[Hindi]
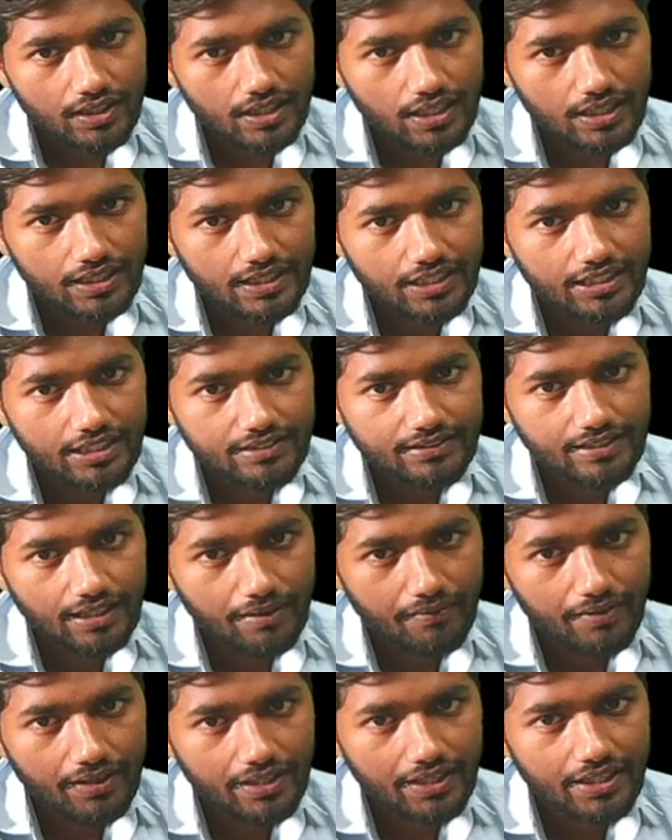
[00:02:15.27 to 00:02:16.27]
थर्टी
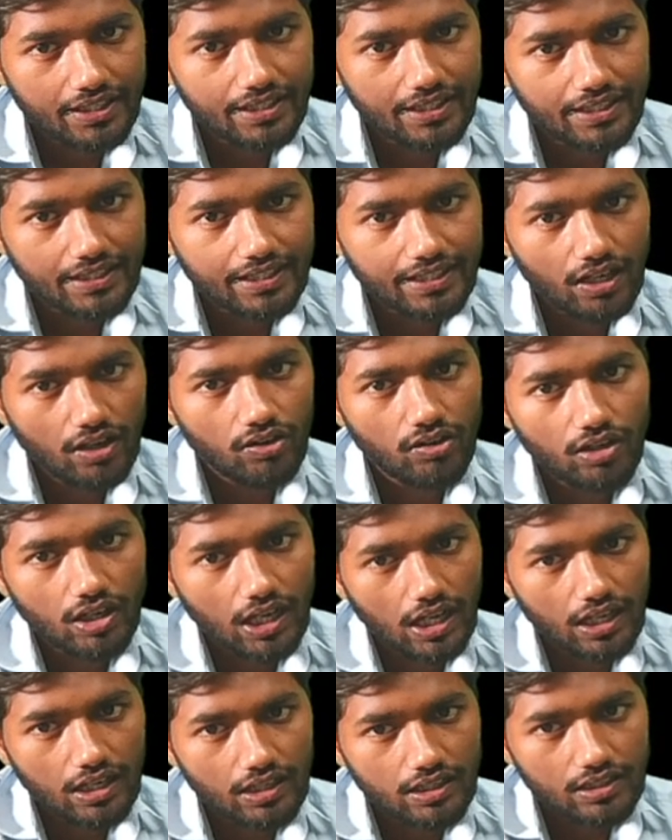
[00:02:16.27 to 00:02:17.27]
सेवन डिग्री क्या
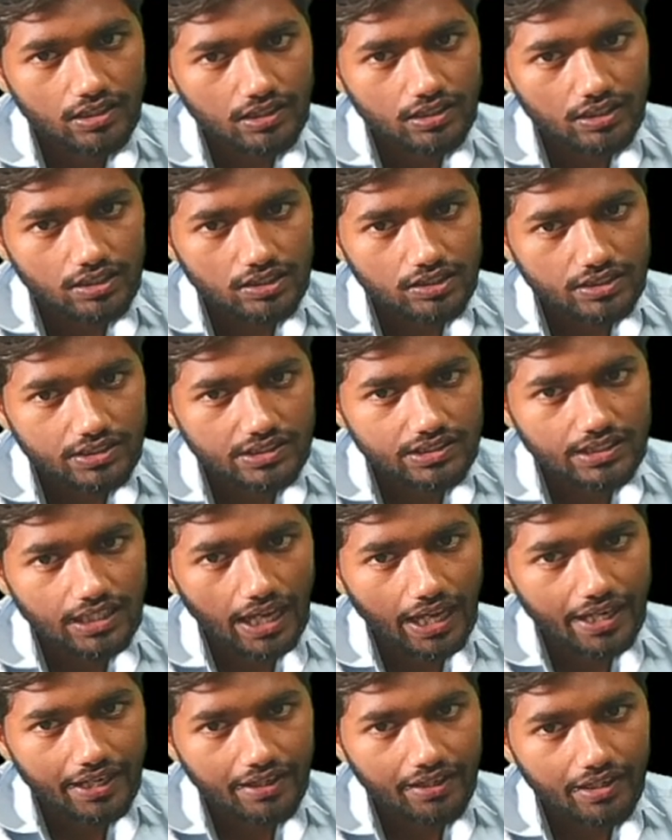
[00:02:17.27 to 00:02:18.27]
होगा
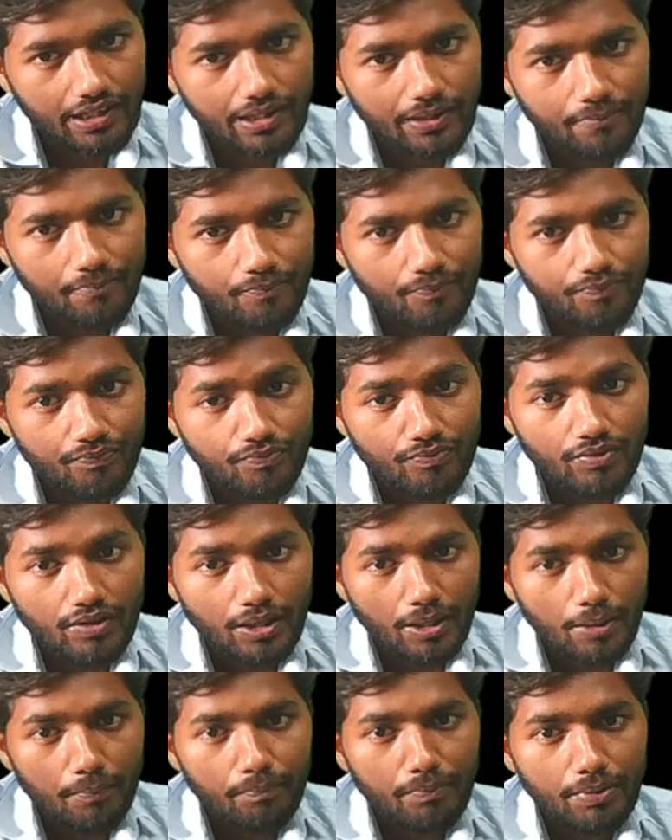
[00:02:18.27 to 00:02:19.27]
साइन
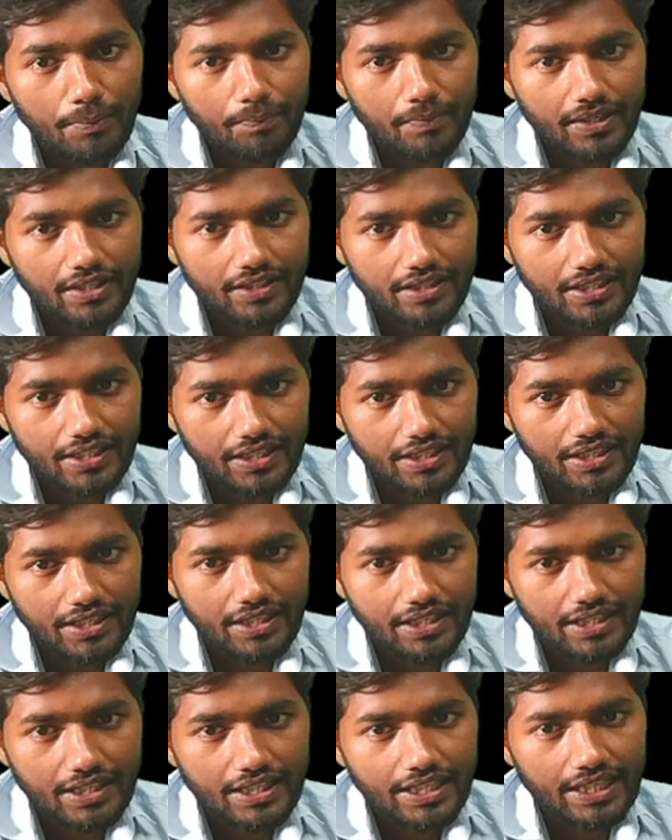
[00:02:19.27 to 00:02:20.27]
फिफ्टी थ्री
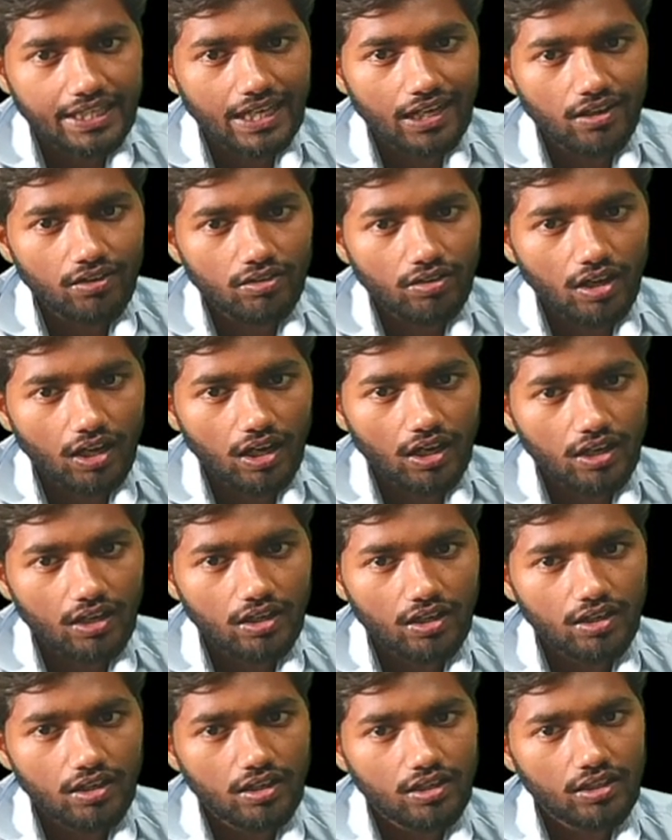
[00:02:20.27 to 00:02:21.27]
डिग्री क्या होगा
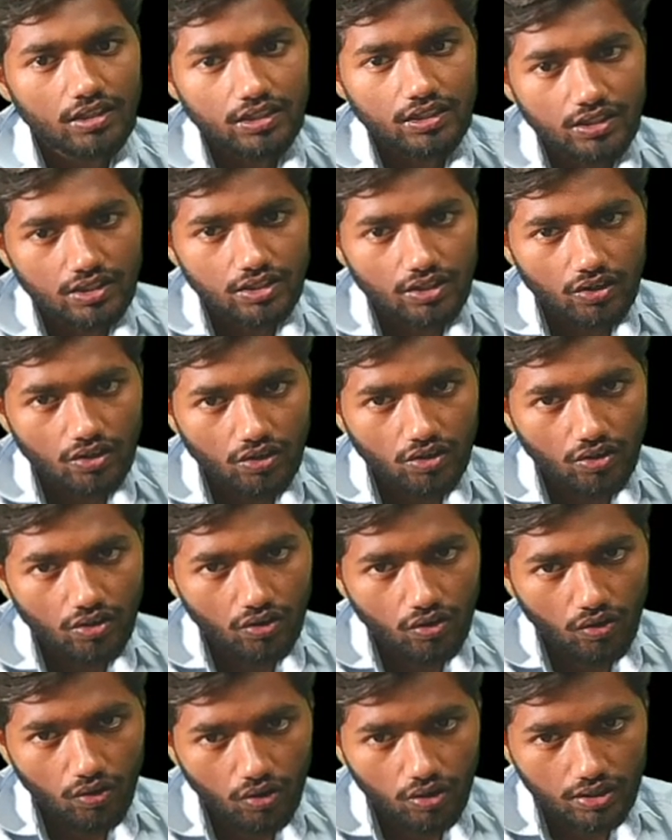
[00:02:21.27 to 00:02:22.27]

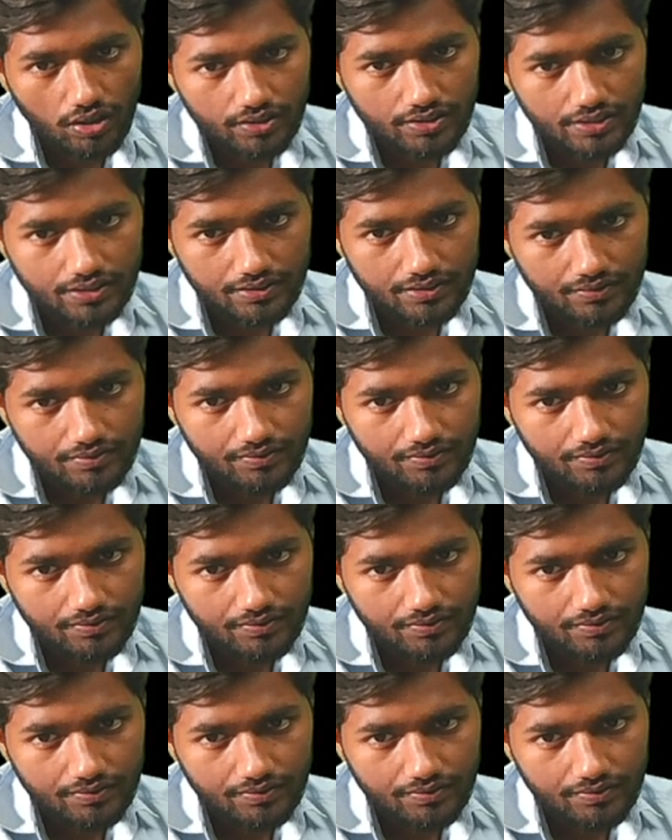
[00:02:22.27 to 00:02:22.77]
कॉस